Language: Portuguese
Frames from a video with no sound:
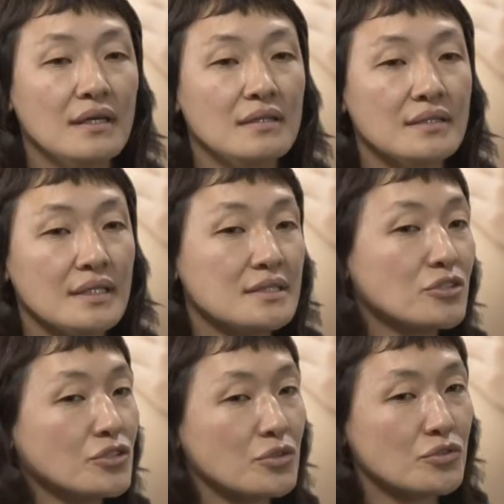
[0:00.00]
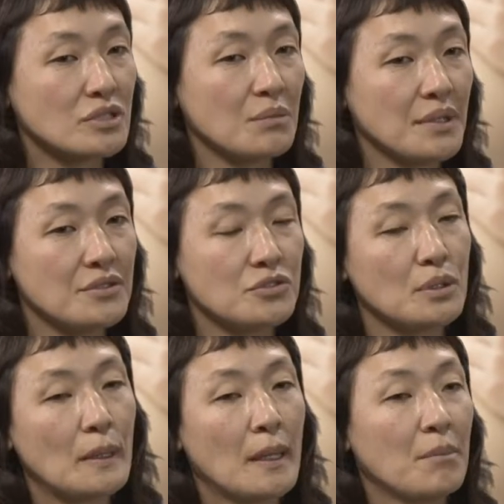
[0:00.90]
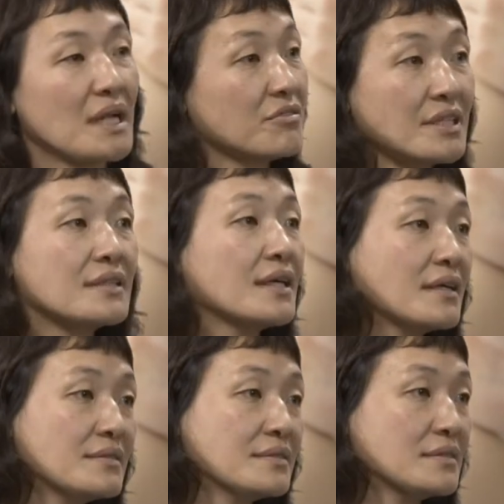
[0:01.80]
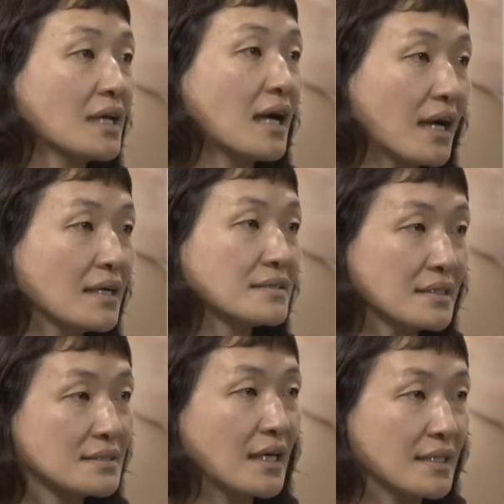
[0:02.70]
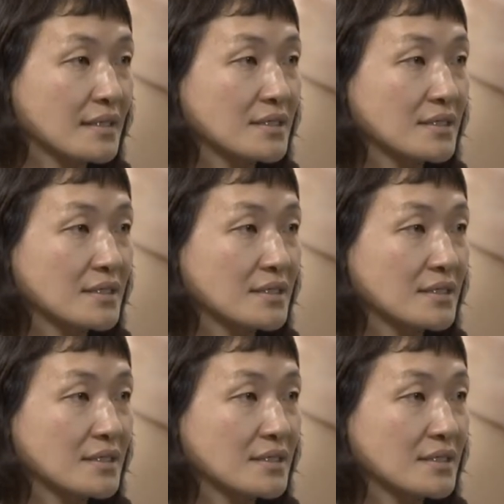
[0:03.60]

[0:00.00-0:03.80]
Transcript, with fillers: ele tem existido justamente para vender a cesárea.